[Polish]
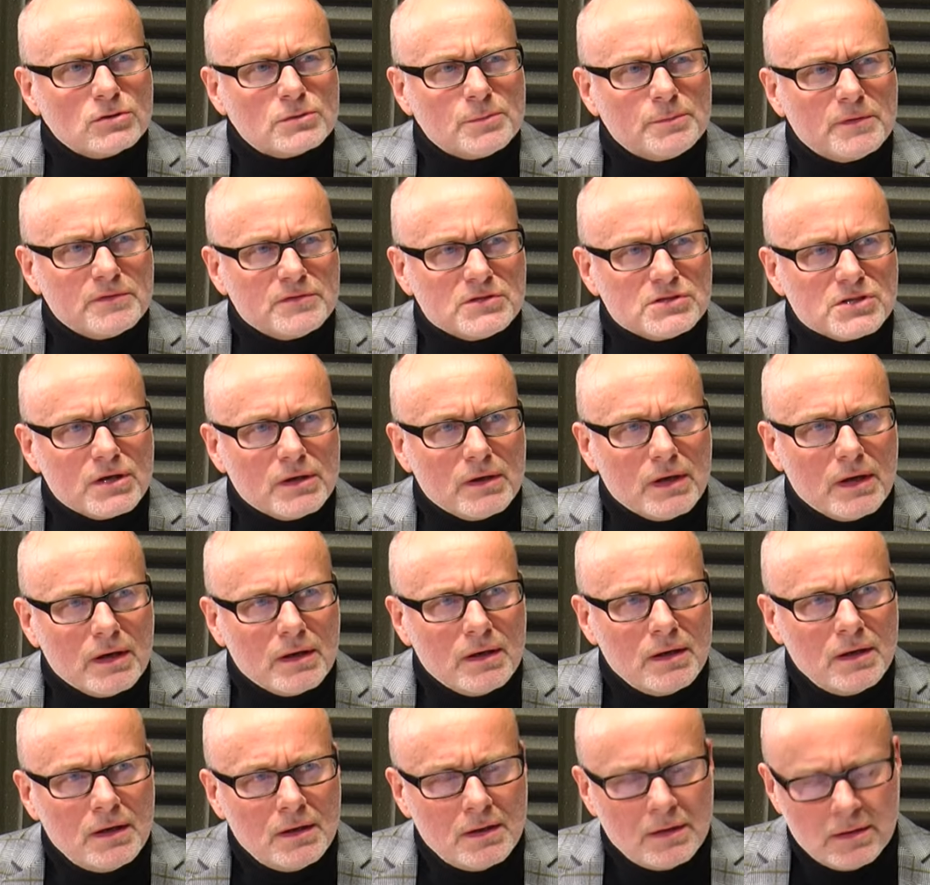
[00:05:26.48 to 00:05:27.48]

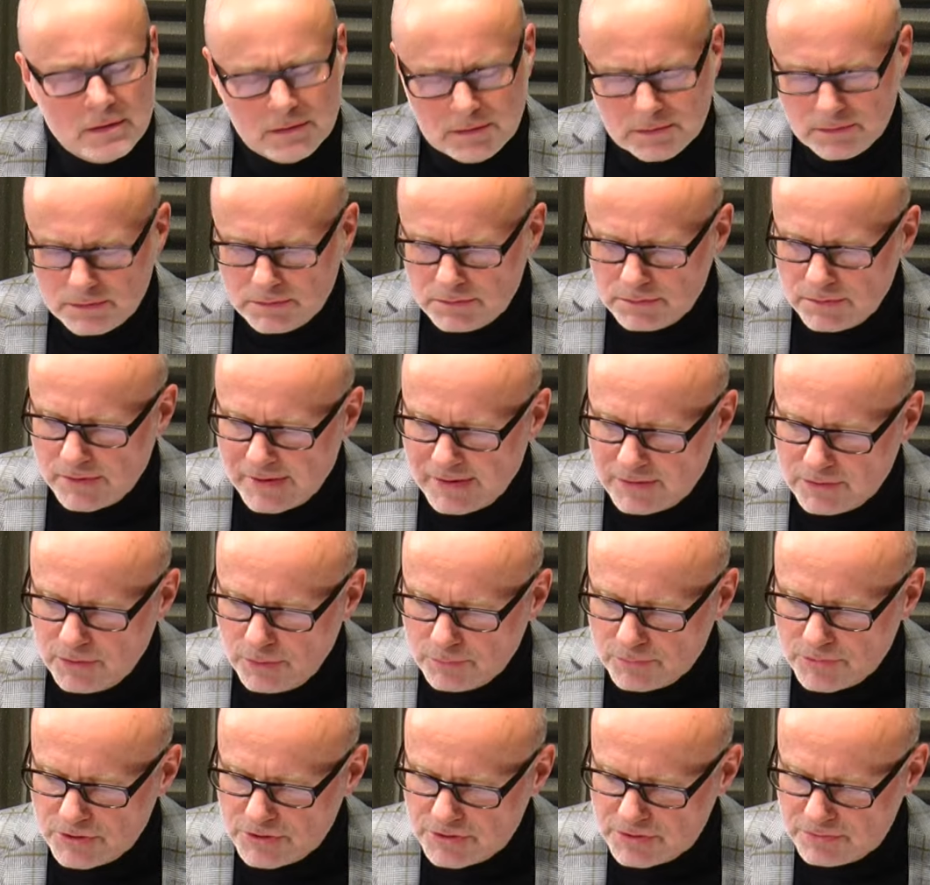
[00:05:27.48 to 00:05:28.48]
odpowiedziała
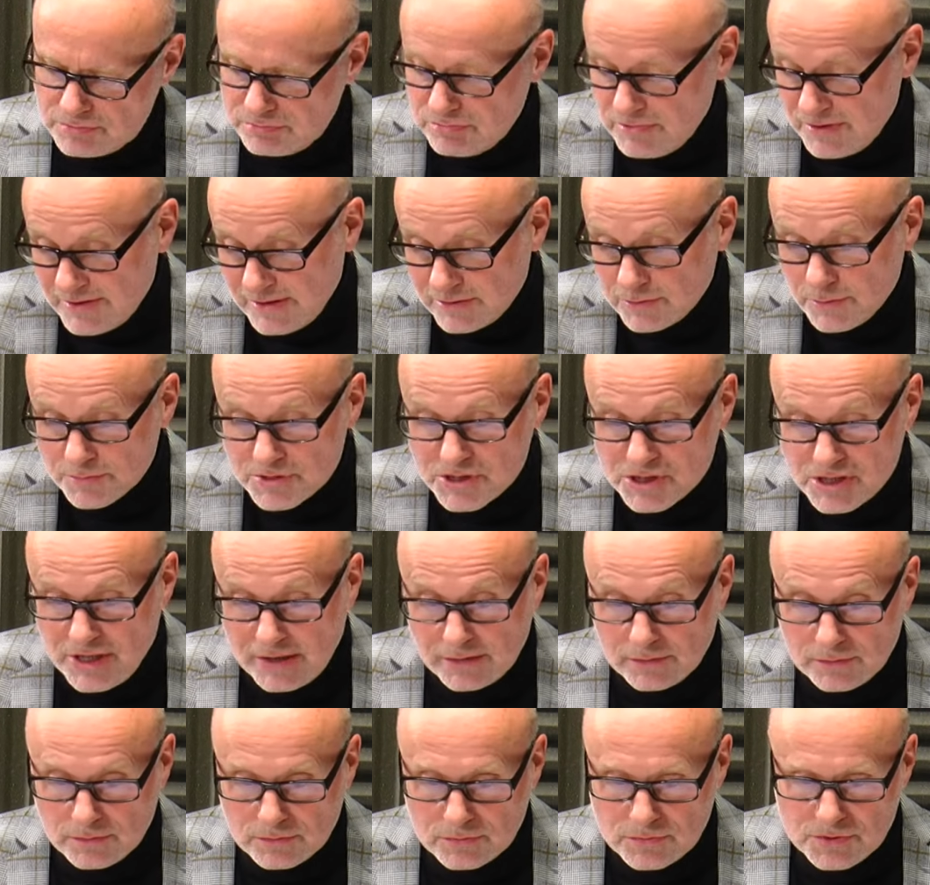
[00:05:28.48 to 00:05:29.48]
radom
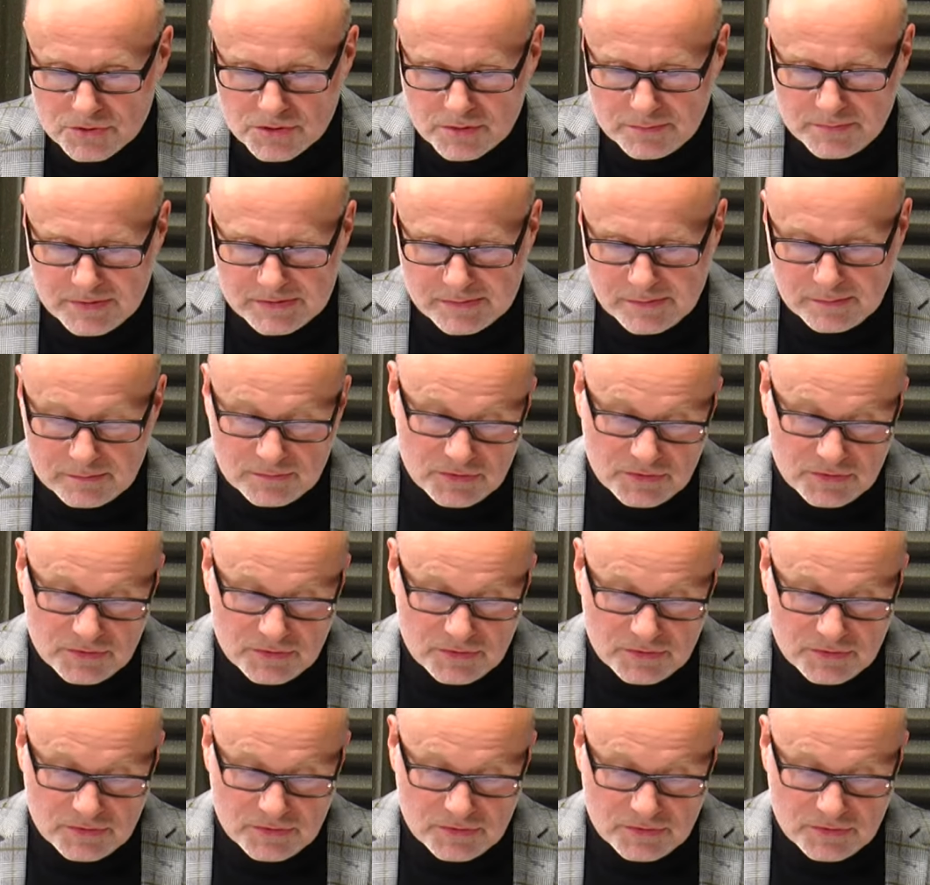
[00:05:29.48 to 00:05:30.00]
Radomszczanom, którzy by,